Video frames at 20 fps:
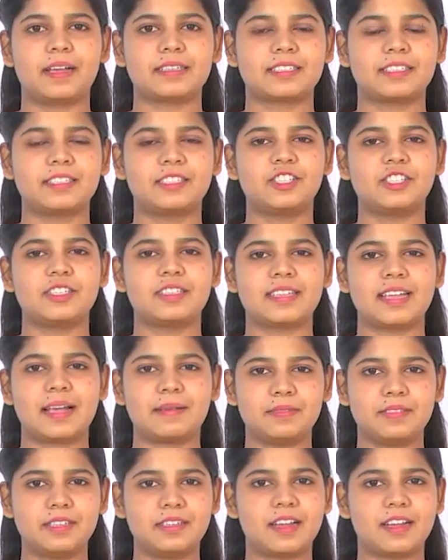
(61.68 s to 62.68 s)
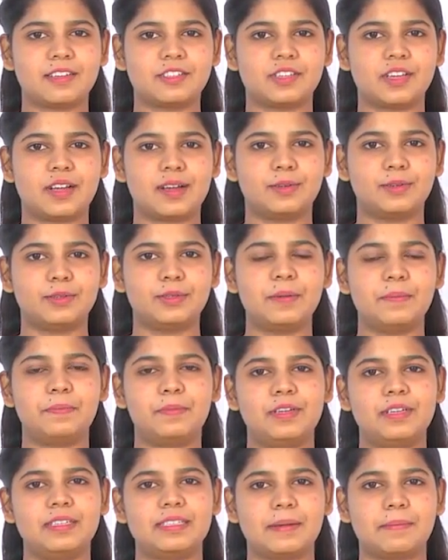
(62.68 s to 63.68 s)
పాస్టర్ జి శాంసన్ రాజు గారు
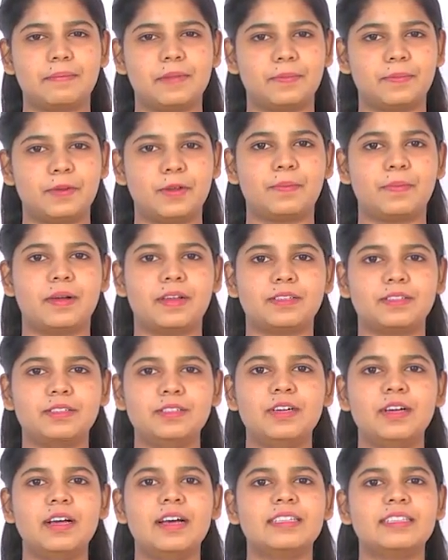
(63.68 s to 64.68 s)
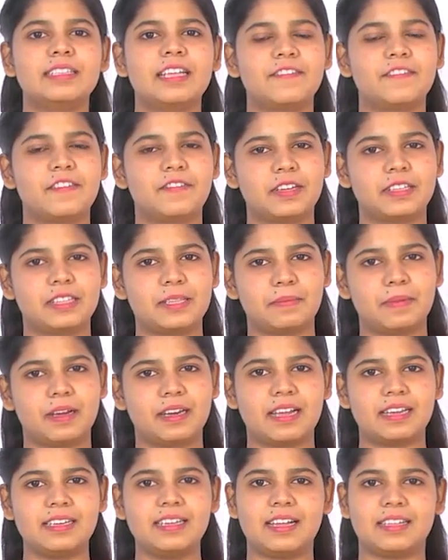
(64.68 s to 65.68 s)
ఇప్పుడు ఈ సమయంలో మనకు దైవ
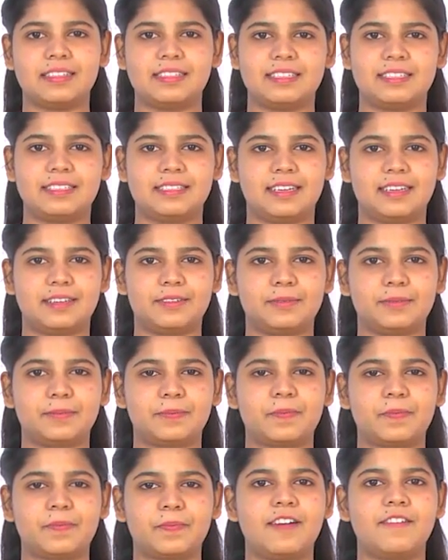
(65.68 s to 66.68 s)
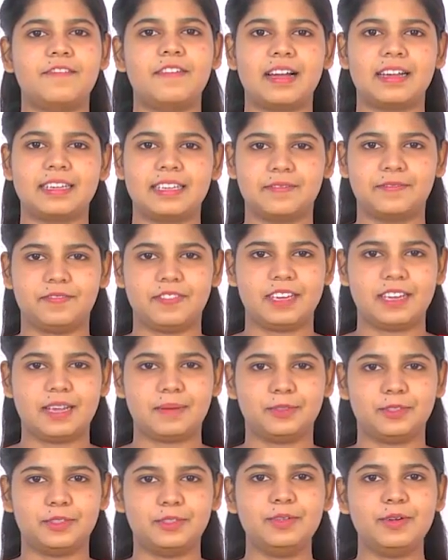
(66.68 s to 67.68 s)
వర్తమానాన్ని అందిస్తారు వాక్యం వినే
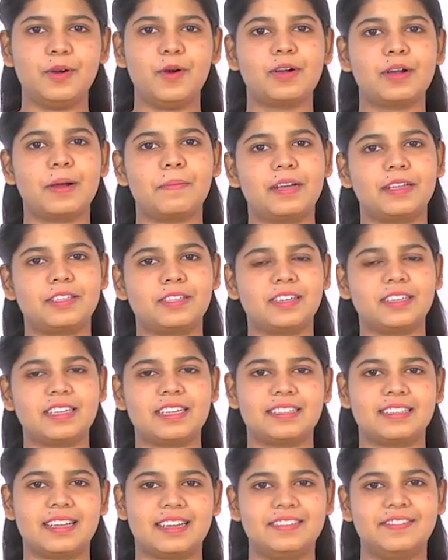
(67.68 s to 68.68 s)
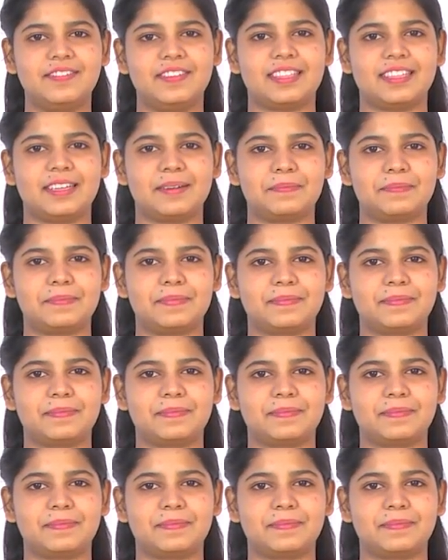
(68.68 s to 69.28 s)
ముందు ఒక మధుర గీతాన్ని విందాం